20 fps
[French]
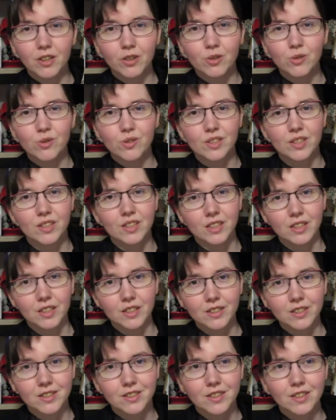Alors je sais que
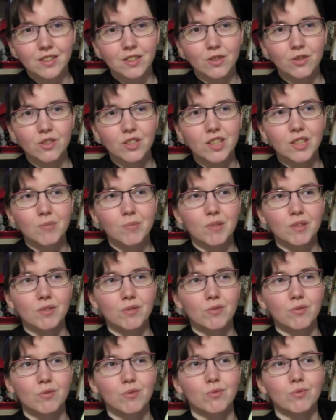certains s'est dérangés, parce
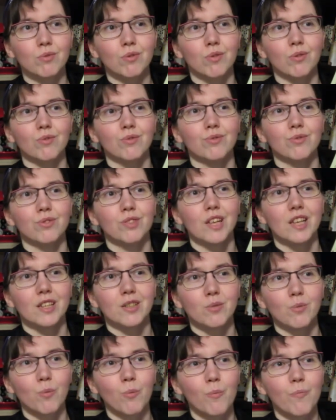que du coup, dans le feu de
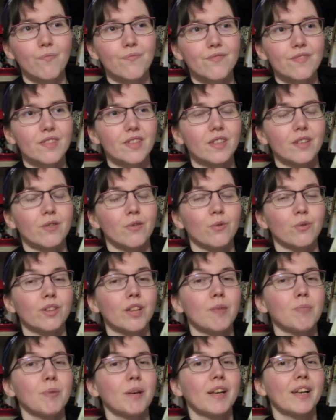l'action, on
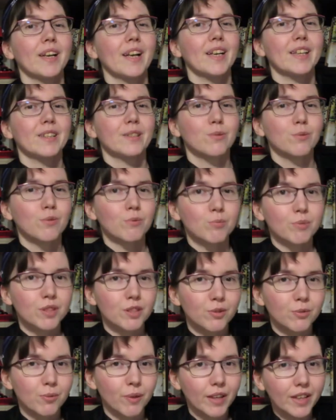n'a pas l'action
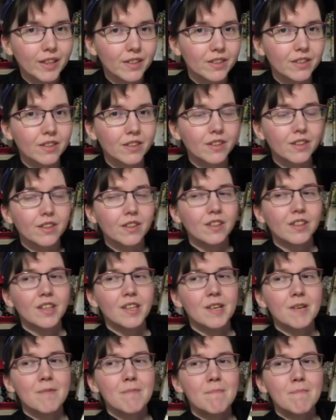habituelle,
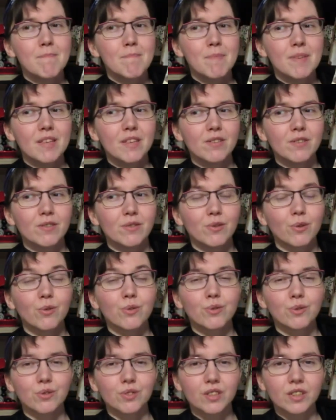mais euh, le
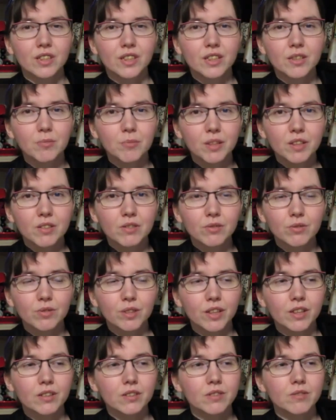ressenti rythmique en tout
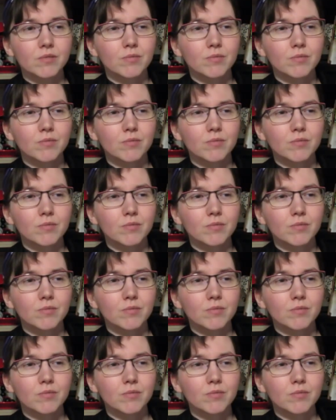cas.